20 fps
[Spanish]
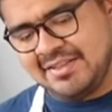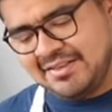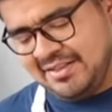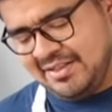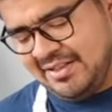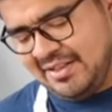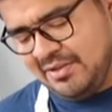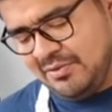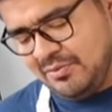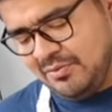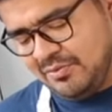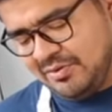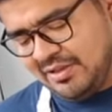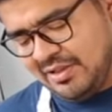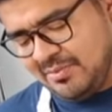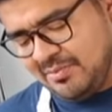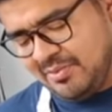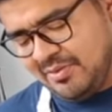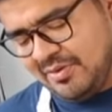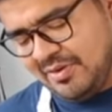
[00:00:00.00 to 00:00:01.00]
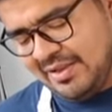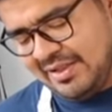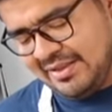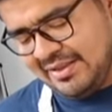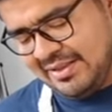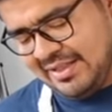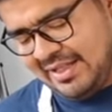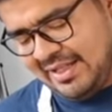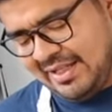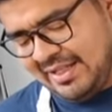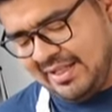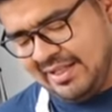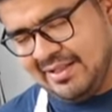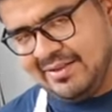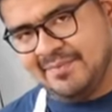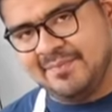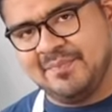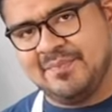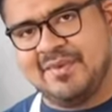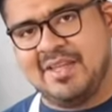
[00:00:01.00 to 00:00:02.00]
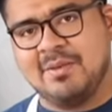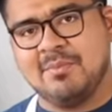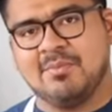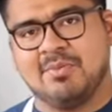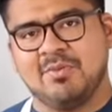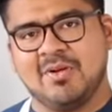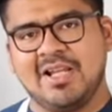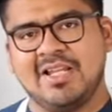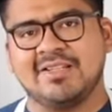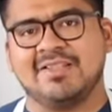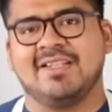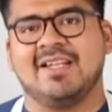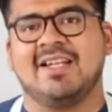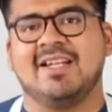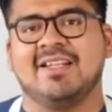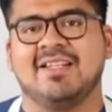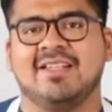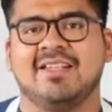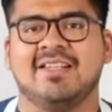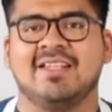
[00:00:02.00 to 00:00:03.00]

sin ningún tipo de, impureza